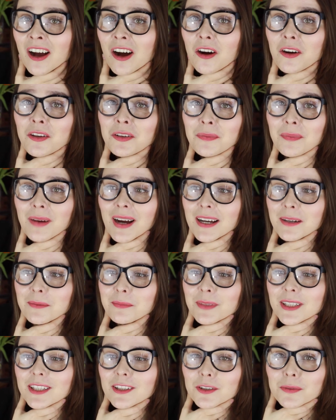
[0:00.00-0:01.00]
On ma
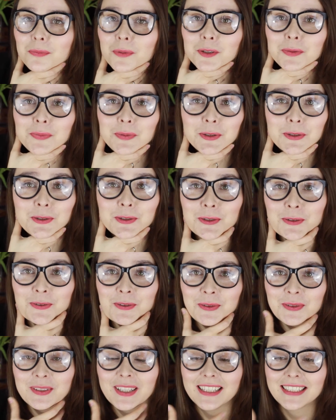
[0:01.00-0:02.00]
milion
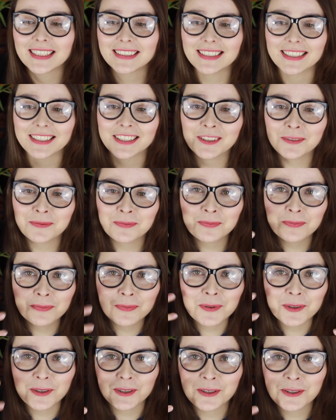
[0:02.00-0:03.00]
podbródków tutaj. Jest taki
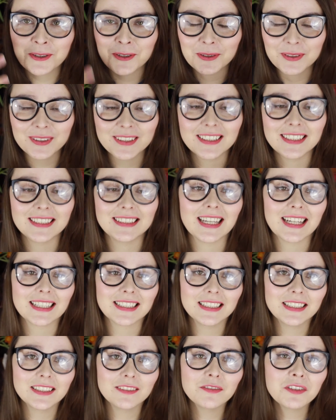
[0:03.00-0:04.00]
pulfniutki,
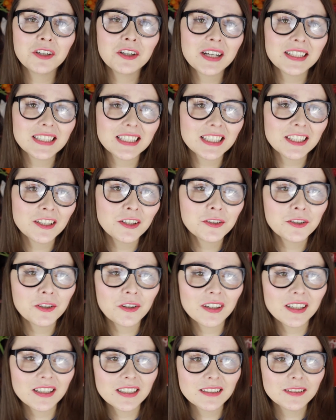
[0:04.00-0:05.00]
taki. Wygląda takiego
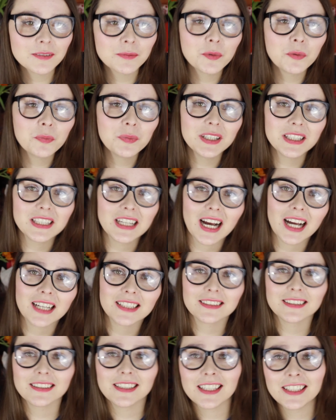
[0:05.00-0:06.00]
trochę
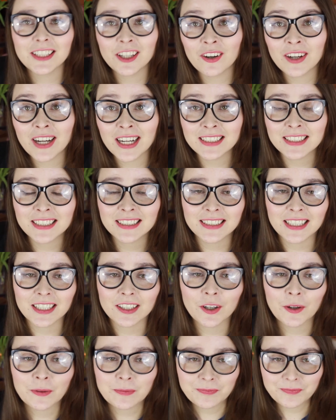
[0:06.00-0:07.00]
muminka nie,
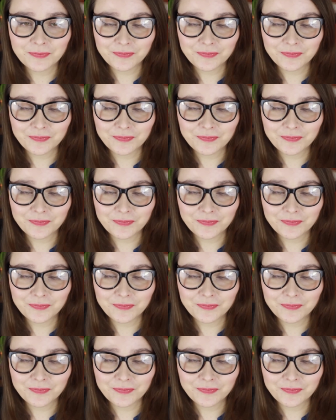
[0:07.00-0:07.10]
nieogarniętego.